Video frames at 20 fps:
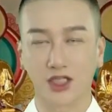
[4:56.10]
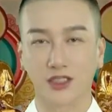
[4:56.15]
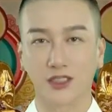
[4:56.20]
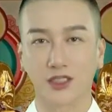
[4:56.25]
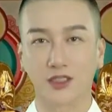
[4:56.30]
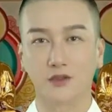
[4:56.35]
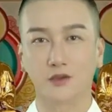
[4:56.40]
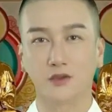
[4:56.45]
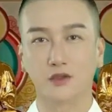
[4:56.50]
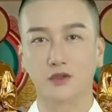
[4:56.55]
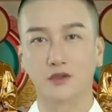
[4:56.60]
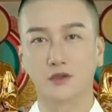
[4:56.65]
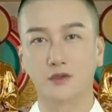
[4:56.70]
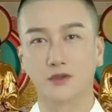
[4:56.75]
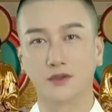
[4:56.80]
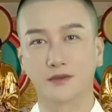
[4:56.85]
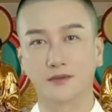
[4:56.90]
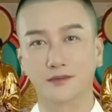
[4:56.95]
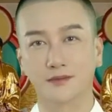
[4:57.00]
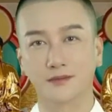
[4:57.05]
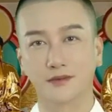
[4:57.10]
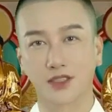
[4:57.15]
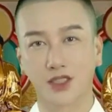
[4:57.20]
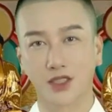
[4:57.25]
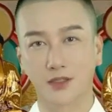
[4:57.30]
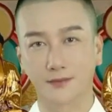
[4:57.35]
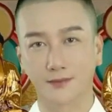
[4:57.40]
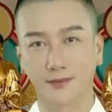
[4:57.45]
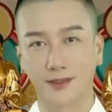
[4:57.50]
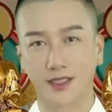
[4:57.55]
也就是说，
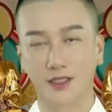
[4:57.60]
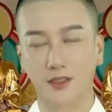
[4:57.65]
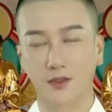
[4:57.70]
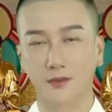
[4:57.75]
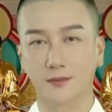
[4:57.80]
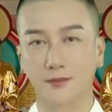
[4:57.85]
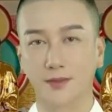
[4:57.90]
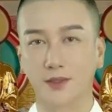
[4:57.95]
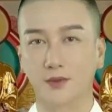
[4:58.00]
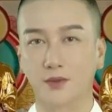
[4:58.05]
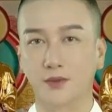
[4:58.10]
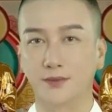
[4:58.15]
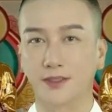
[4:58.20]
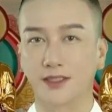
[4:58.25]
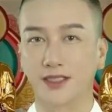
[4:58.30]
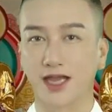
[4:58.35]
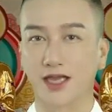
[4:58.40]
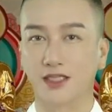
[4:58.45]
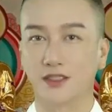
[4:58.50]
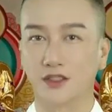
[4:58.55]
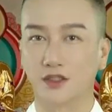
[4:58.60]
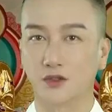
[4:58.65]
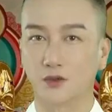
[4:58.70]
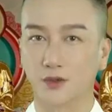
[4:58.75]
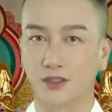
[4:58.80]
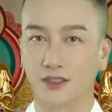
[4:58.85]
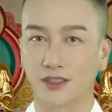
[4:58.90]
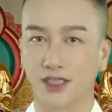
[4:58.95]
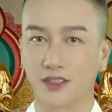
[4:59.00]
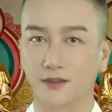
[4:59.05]
没有被我们感知、
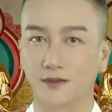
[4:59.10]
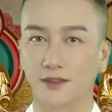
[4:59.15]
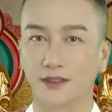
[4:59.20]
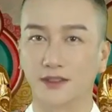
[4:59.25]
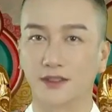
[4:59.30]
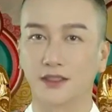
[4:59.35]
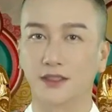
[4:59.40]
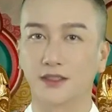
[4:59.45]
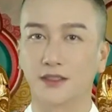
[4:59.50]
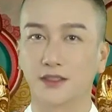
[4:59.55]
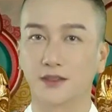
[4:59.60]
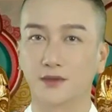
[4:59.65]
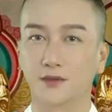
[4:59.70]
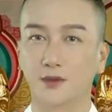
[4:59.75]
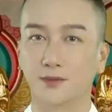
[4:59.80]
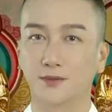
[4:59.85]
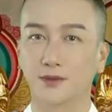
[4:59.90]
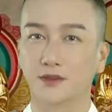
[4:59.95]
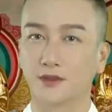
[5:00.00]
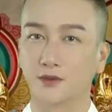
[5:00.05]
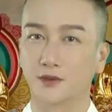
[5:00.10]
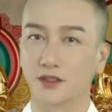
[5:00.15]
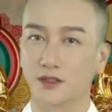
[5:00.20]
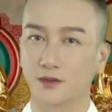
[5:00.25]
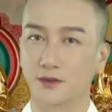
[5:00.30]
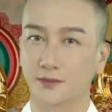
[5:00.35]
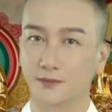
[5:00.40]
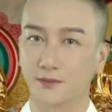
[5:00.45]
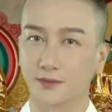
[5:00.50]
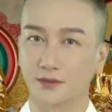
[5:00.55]
观察、分析的，我们就会认
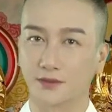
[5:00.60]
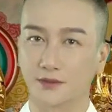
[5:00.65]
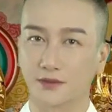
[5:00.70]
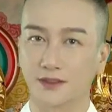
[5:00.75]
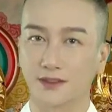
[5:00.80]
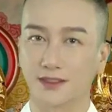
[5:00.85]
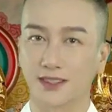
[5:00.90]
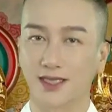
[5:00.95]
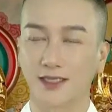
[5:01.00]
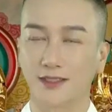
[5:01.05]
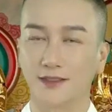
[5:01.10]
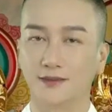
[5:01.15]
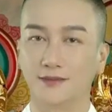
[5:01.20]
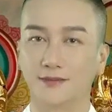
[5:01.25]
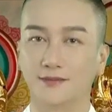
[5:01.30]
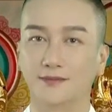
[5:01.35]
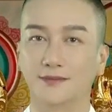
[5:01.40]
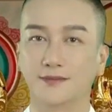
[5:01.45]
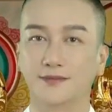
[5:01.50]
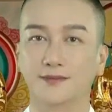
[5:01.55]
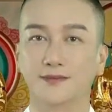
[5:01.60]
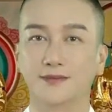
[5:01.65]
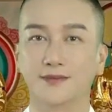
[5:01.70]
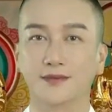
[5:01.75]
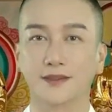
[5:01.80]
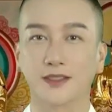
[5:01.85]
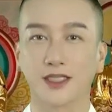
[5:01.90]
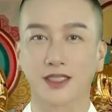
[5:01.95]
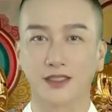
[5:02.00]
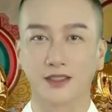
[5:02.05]
为不存在。
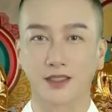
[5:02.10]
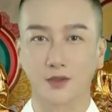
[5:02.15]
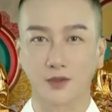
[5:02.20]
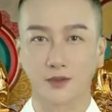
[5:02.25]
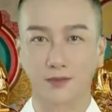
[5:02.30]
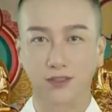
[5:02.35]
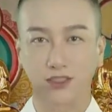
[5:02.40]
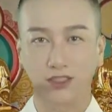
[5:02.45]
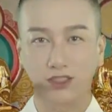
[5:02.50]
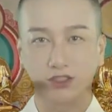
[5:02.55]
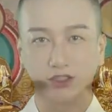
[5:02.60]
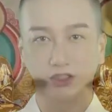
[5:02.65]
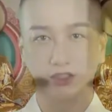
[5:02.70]
在我们这个